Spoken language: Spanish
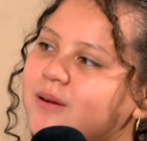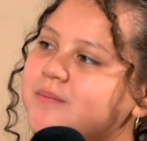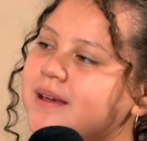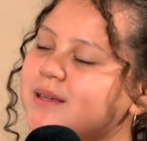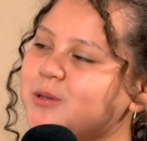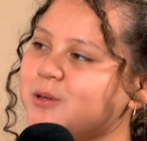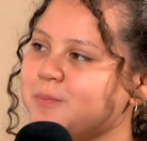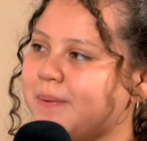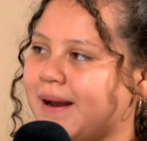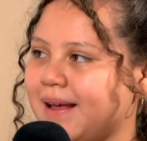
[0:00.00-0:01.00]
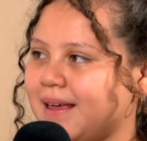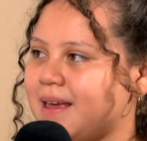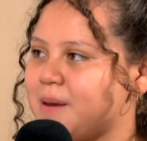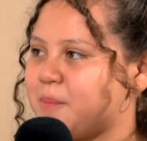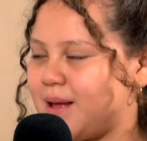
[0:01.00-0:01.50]
a los maestros para
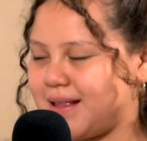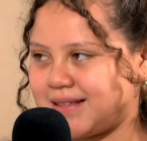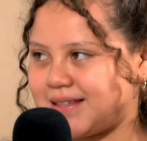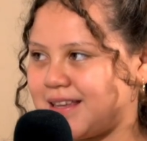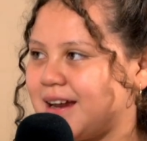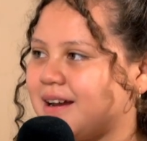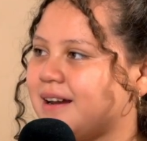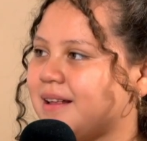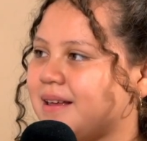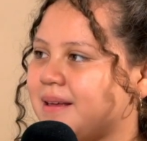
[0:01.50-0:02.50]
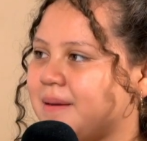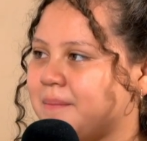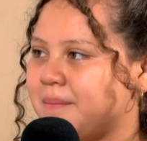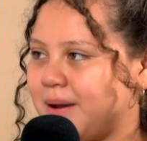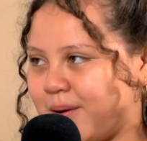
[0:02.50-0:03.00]
que puedan enseñar
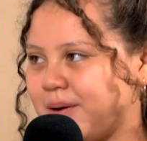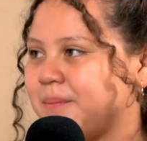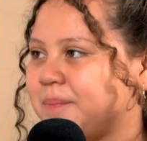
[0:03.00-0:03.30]
mejor?